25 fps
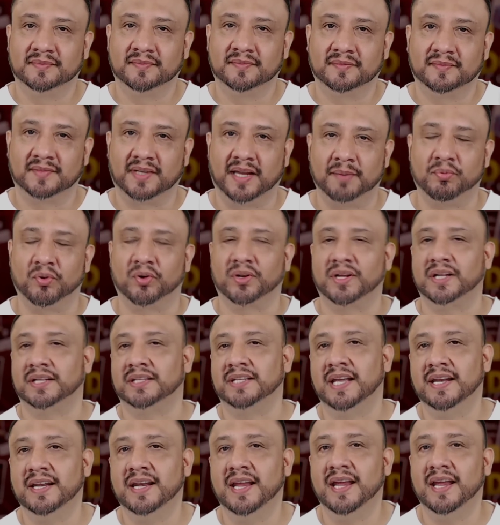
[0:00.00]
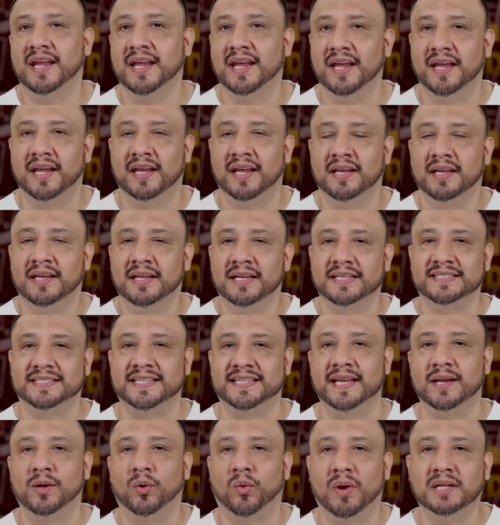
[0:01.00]
que porque tiene
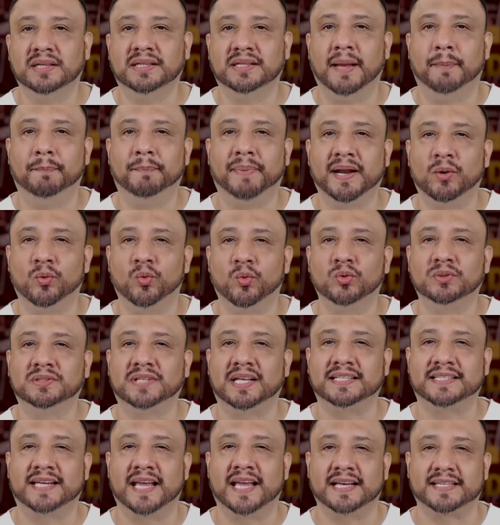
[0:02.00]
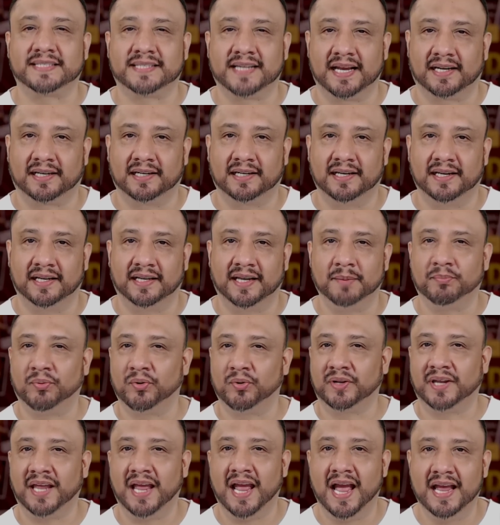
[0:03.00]
50 preguntas que hacerle, que
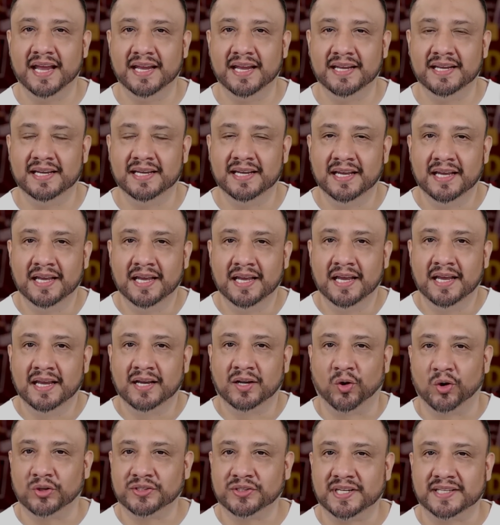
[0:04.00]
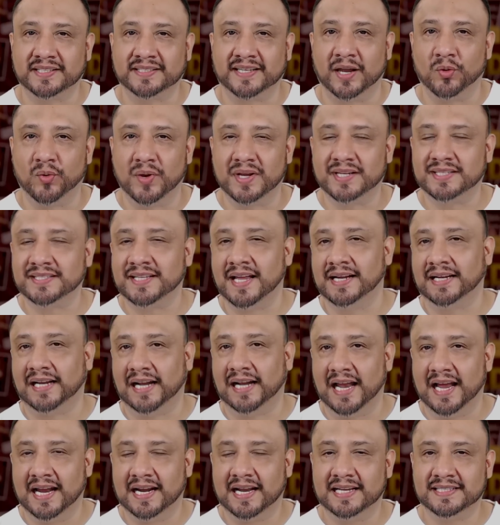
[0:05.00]
porque hay cosas que no están
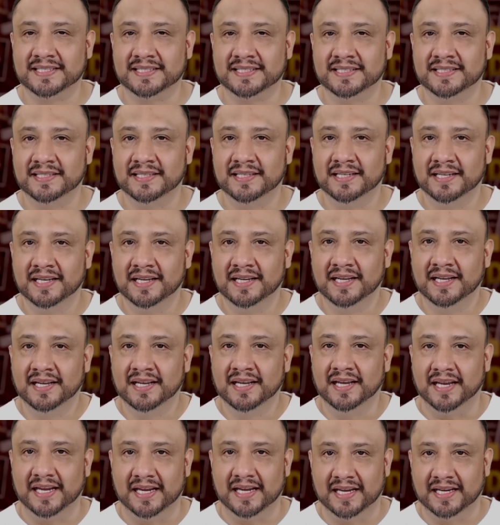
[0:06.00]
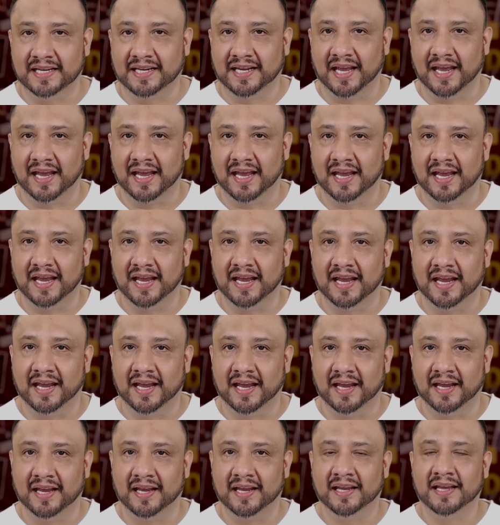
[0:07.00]
claras y
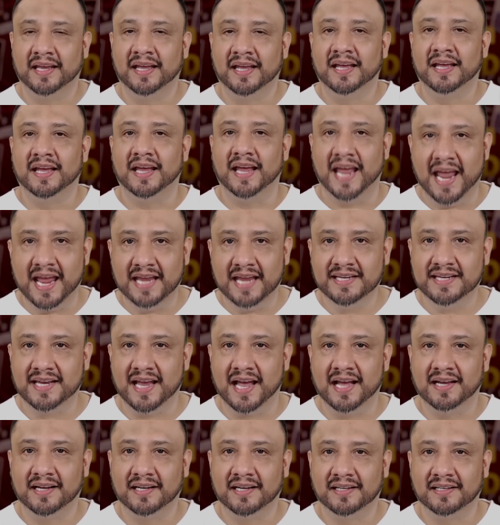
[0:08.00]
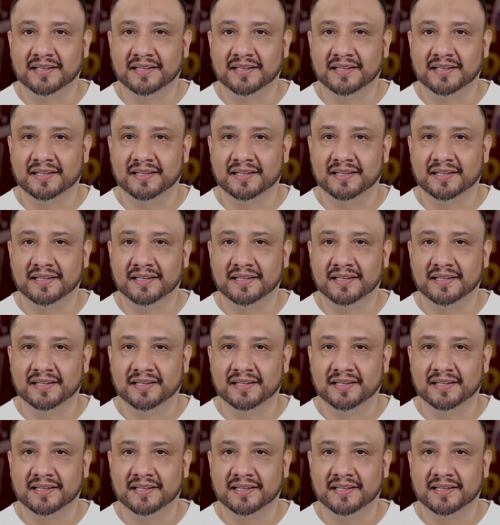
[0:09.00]
que ella